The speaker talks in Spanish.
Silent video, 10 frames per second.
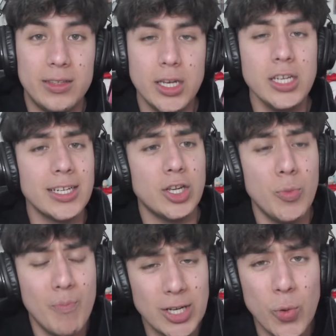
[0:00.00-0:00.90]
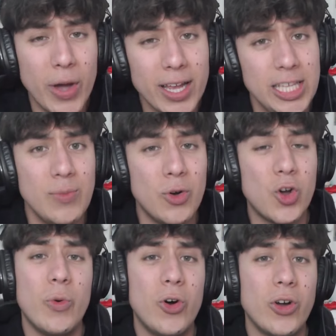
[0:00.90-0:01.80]
tienes que ser más objetivo,
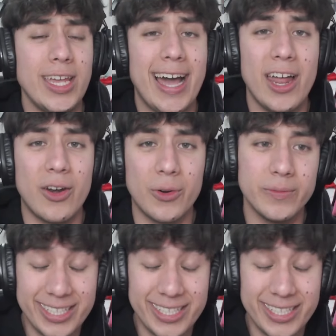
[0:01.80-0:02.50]
como Guijarro.